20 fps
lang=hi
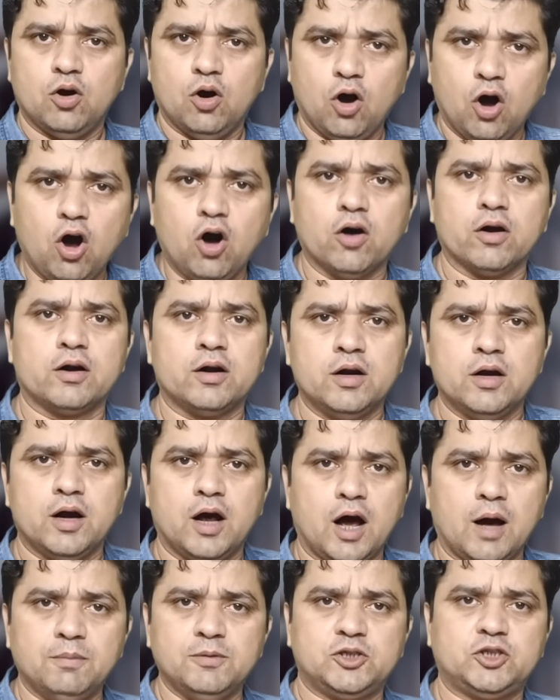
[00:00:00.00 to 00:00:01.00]
और
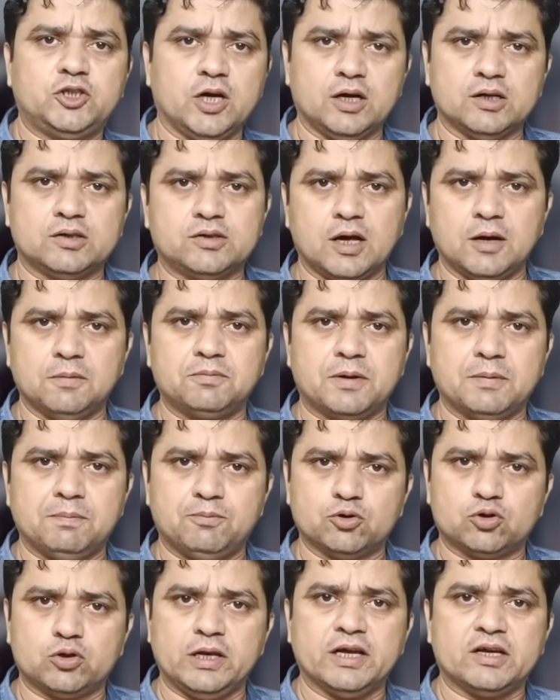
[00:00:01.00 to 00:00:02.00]
अमित शाह साहब के
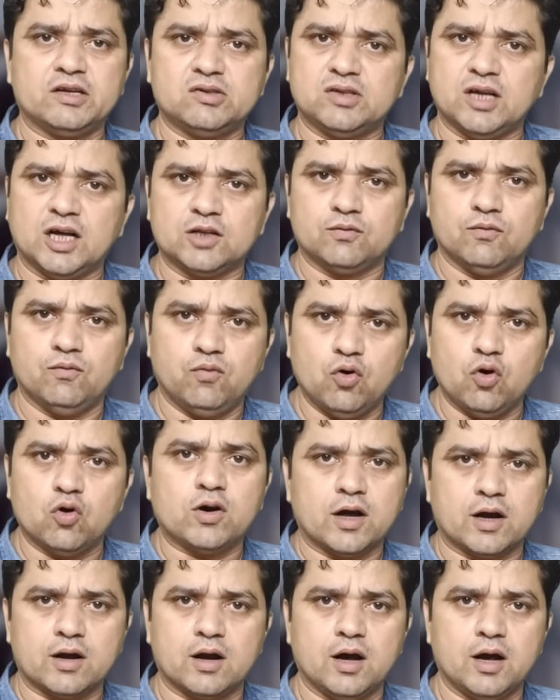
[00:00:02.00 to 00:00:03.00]
पुतले के साथ वो
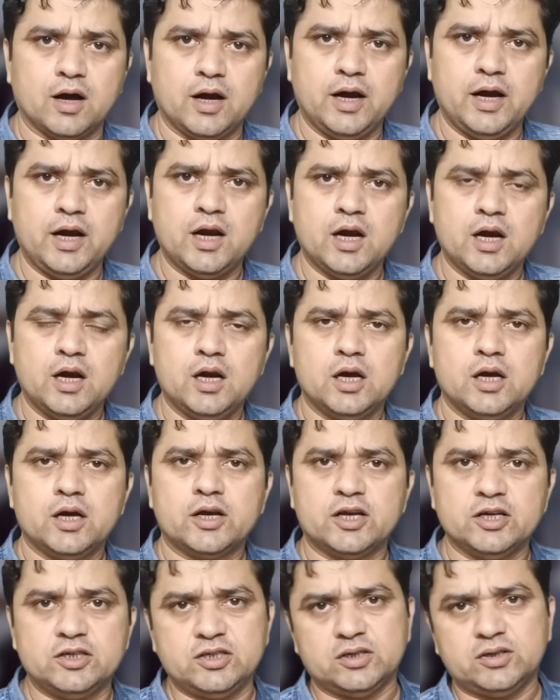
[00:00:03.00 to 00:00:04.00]
कर रहा है
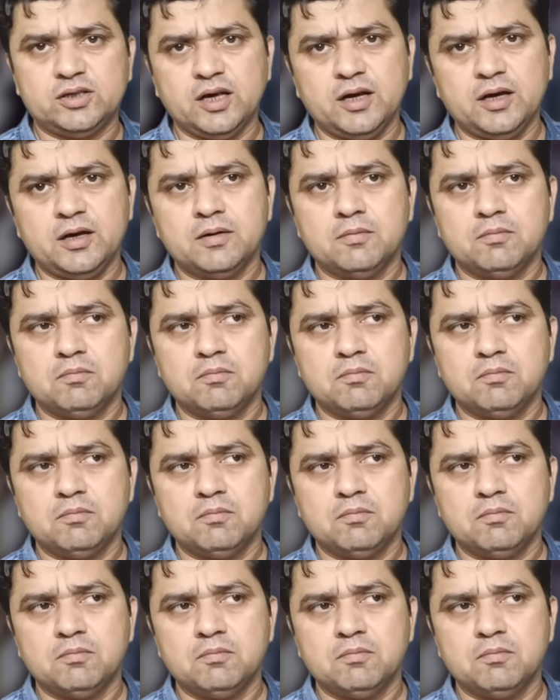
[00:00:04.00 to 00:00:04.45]
कि जिसे